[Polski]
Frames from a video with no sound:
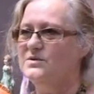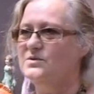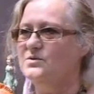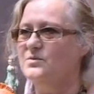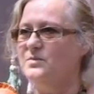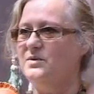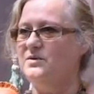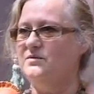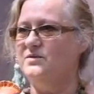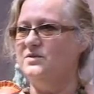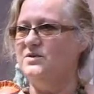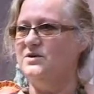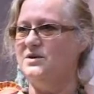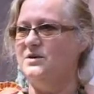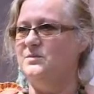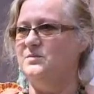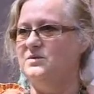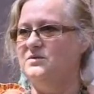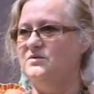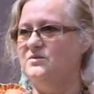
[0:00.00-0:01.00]
no, super
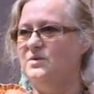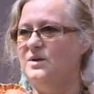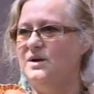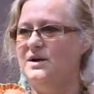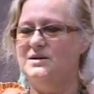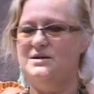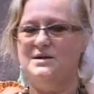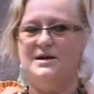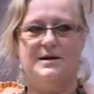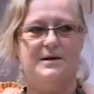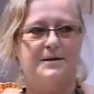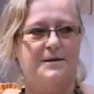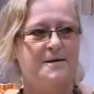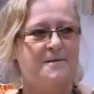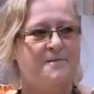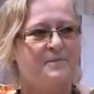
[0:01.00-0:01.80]
wyniki po dwóch latach.